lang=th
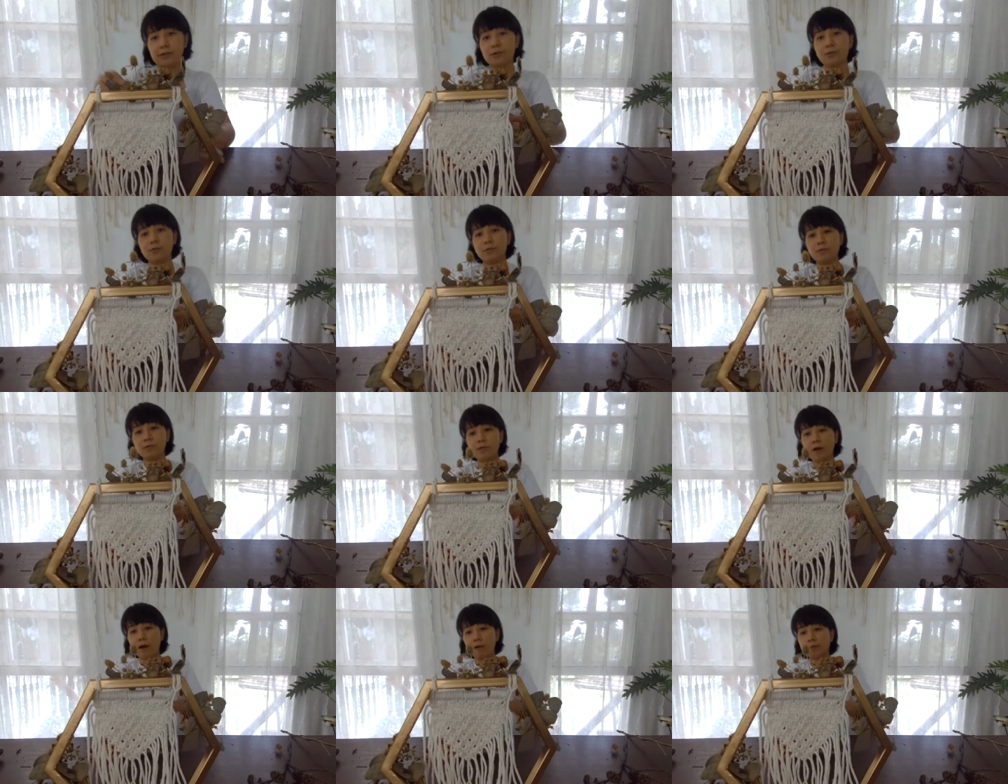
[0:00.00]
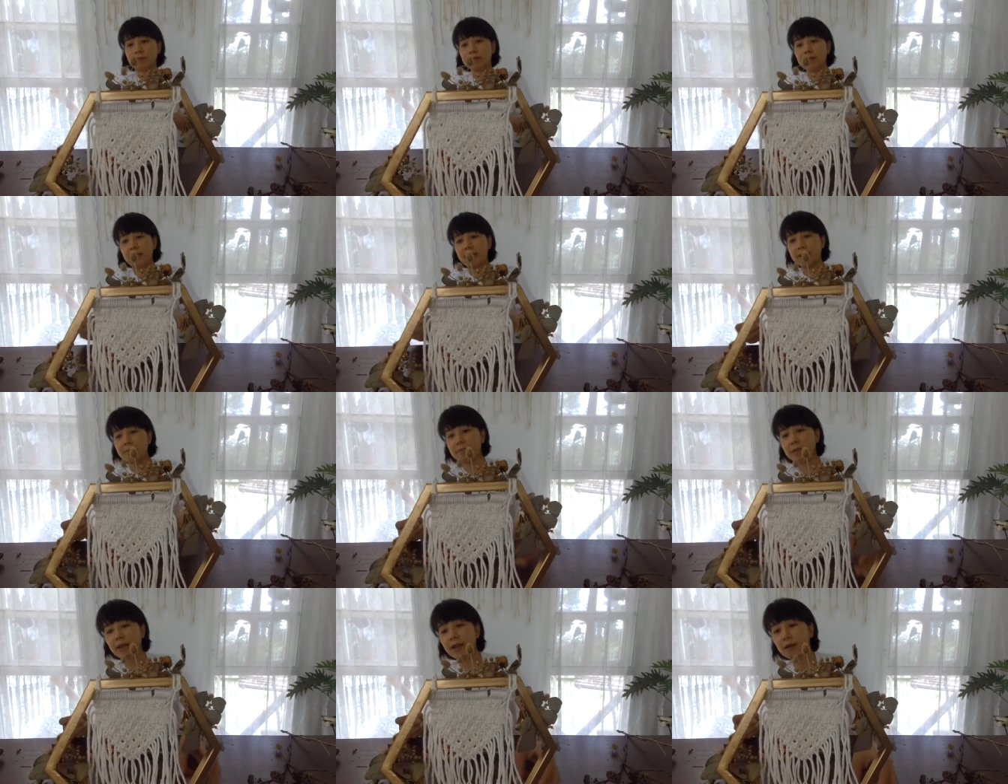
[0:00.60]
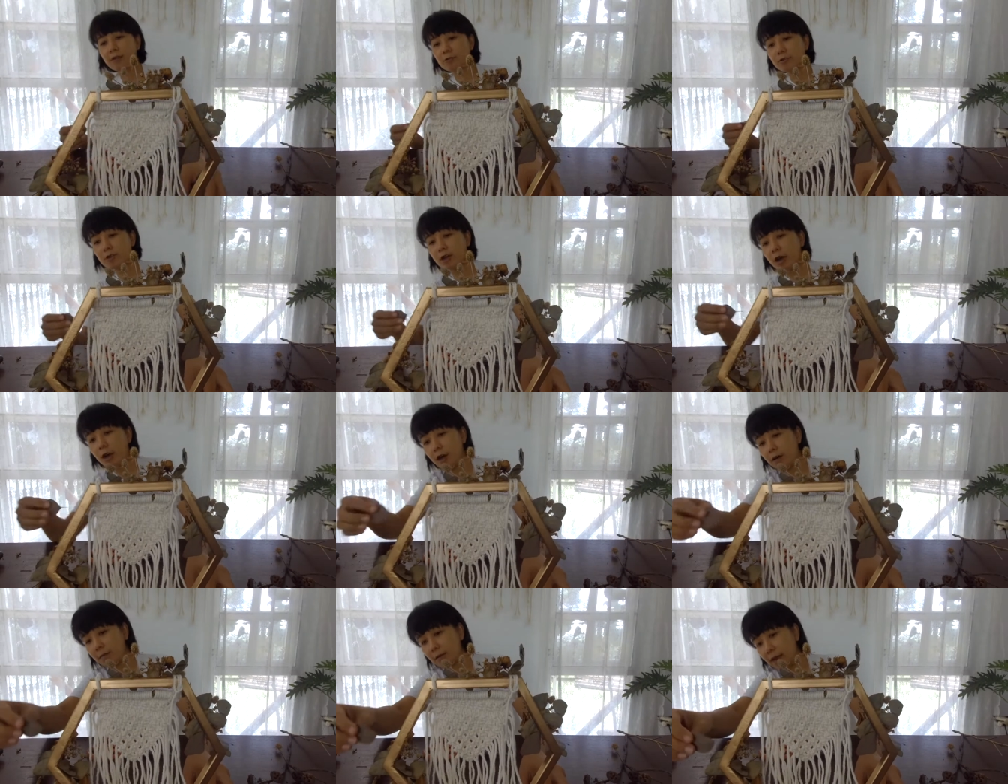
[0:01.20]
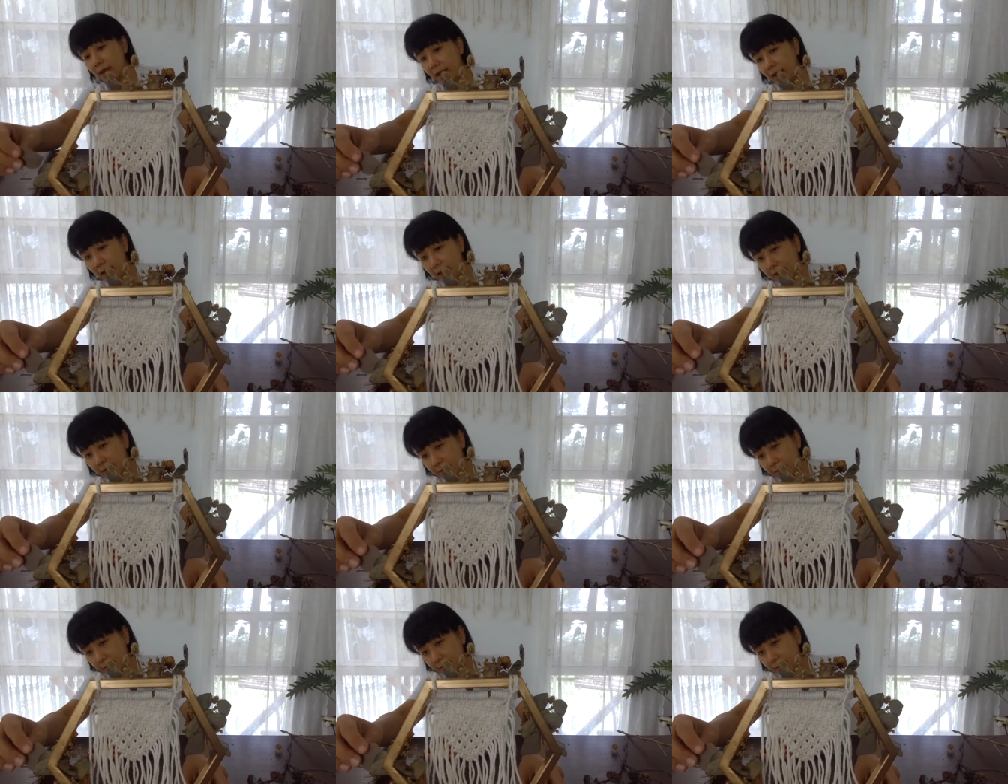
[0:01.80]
ดูฟอร์มเชฟที่เราชอบนะคะ